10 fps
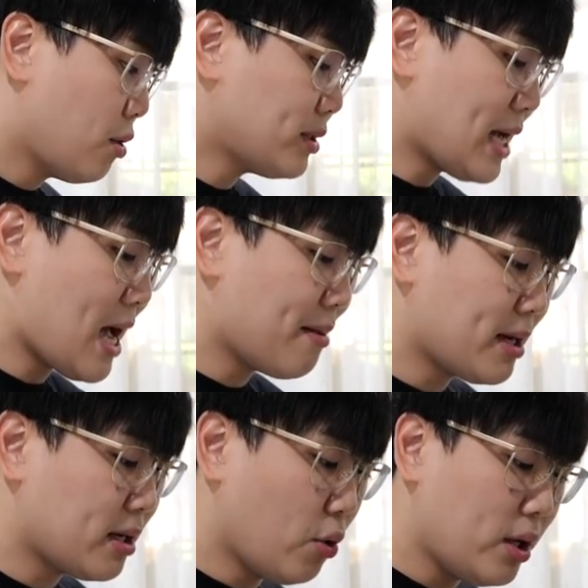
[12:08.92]
รสชาติมัน
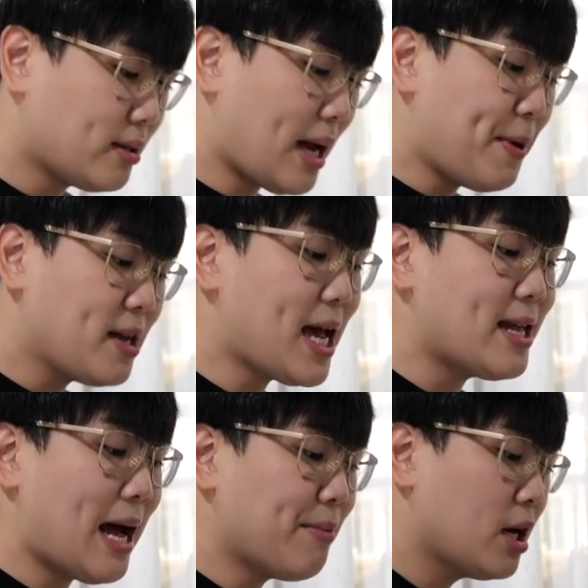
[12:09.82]
อุ๊ยใส่พี่ใส่
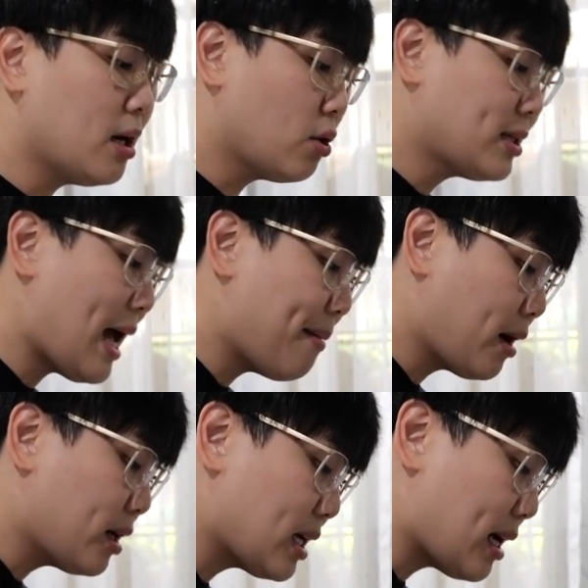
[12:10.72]
น้ำเยอะรสชาติมัน
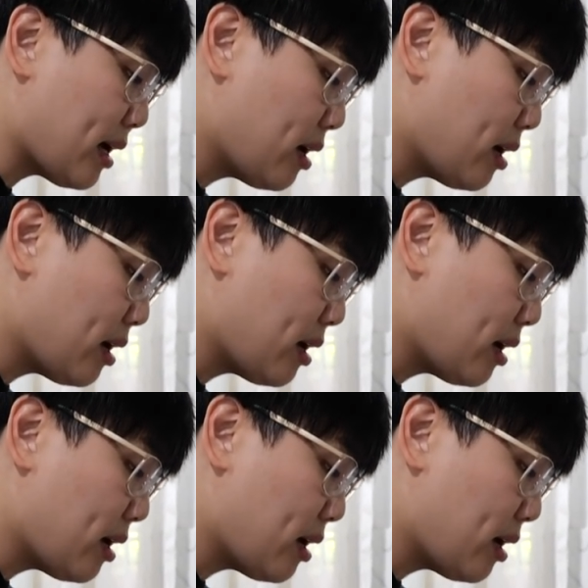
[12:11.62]
ก็จะ